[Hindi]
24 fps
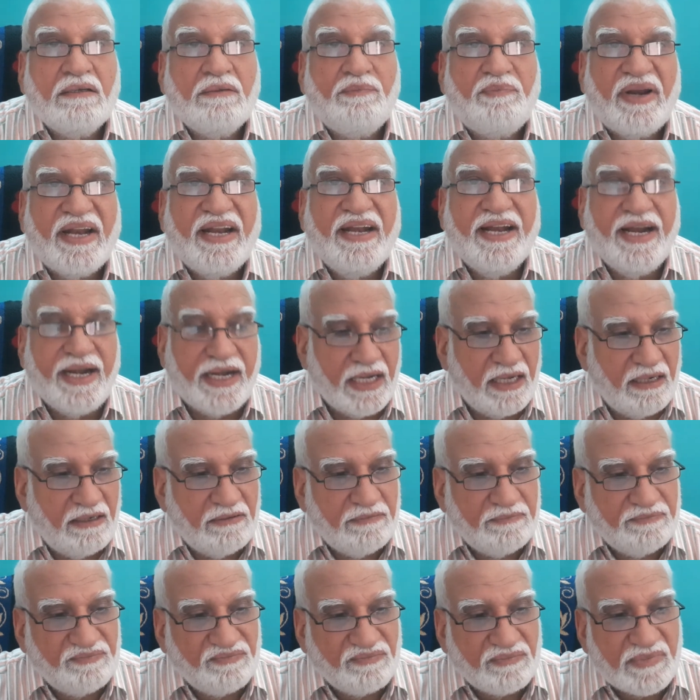प्रीनेटल
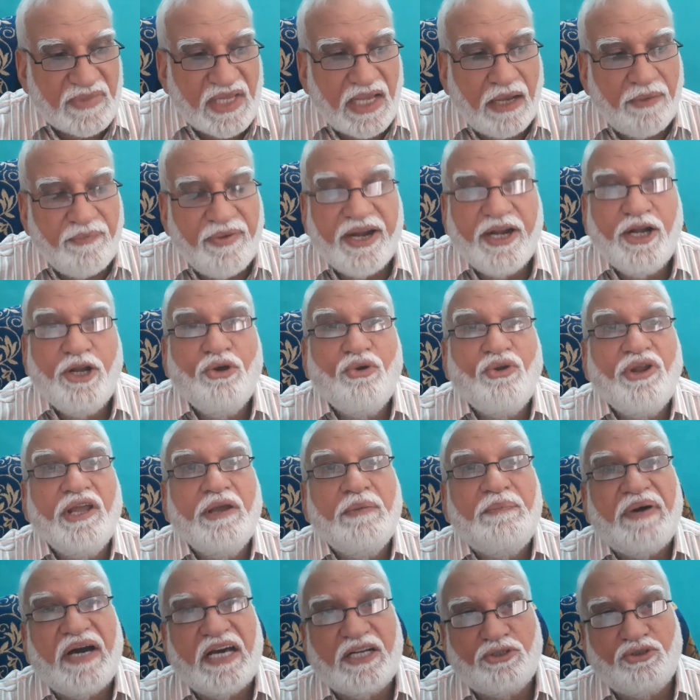अब है
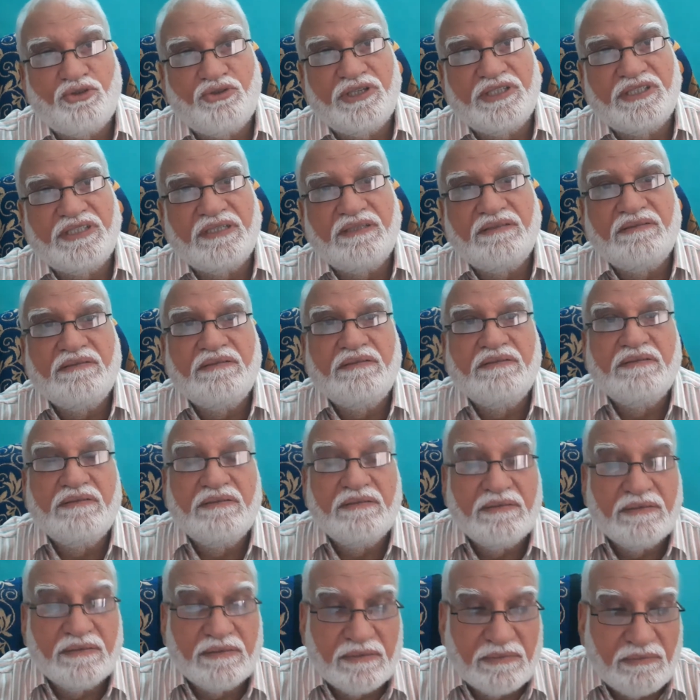ड्यूरिंग
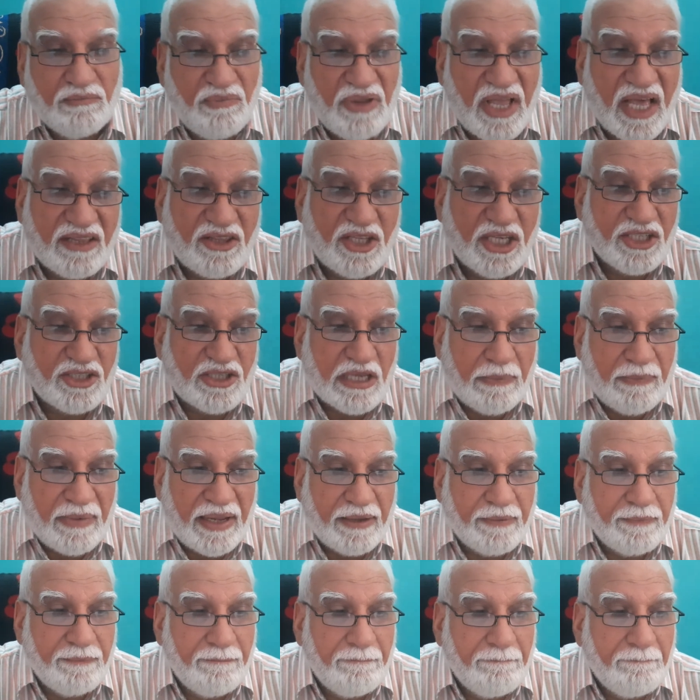पार्चुकेशन जाते
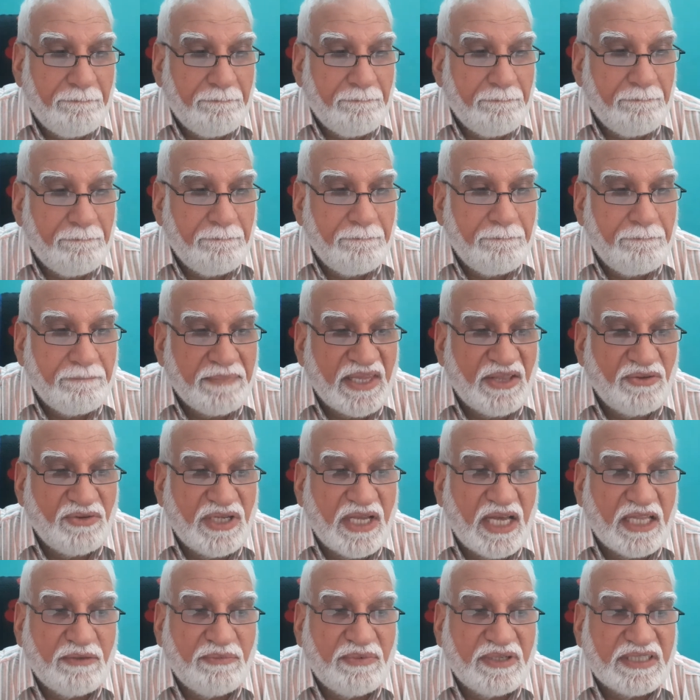समय
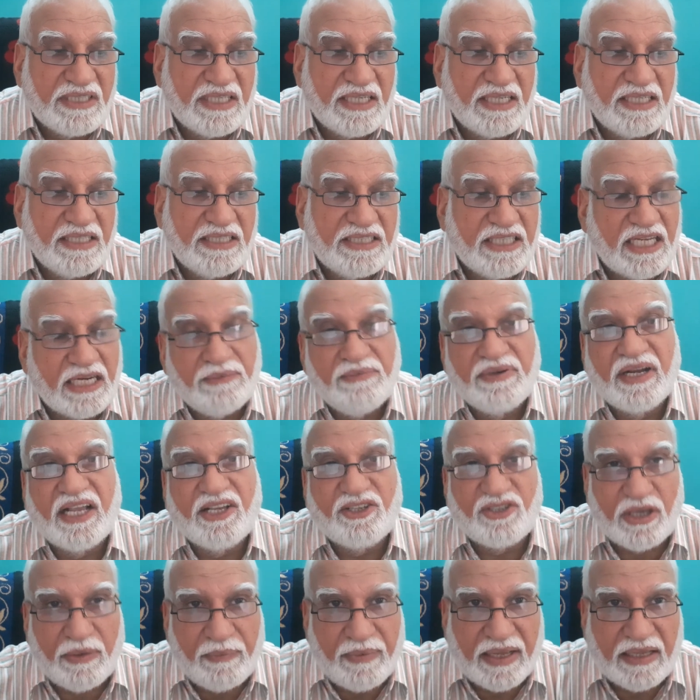नवजात बच्चे की जन्म
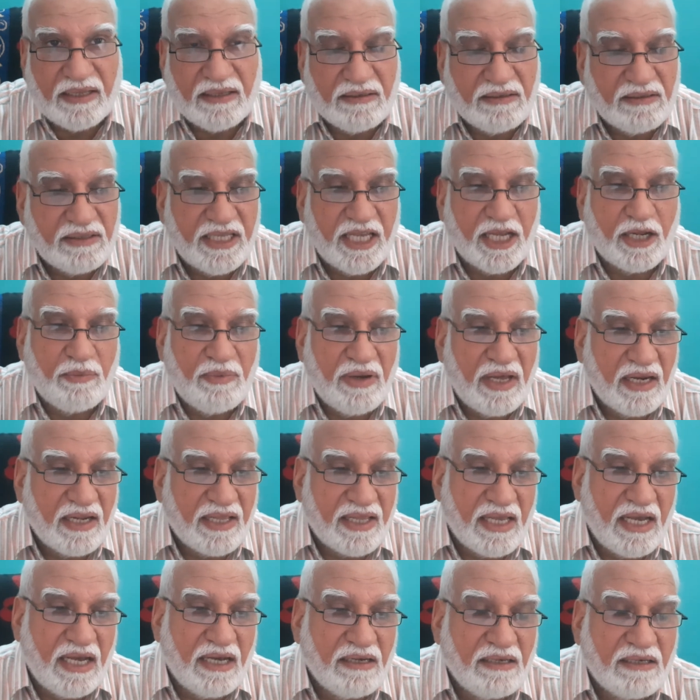के समय देखभाल
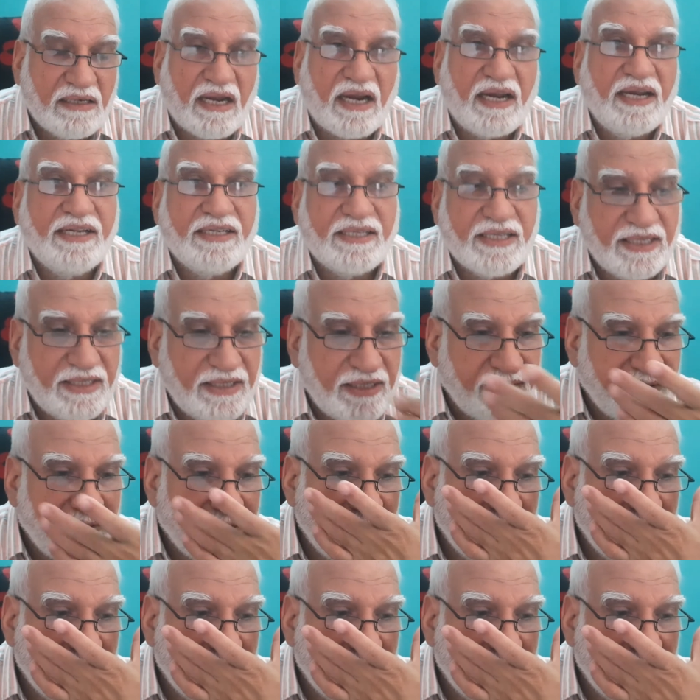क्या करनी चाहिए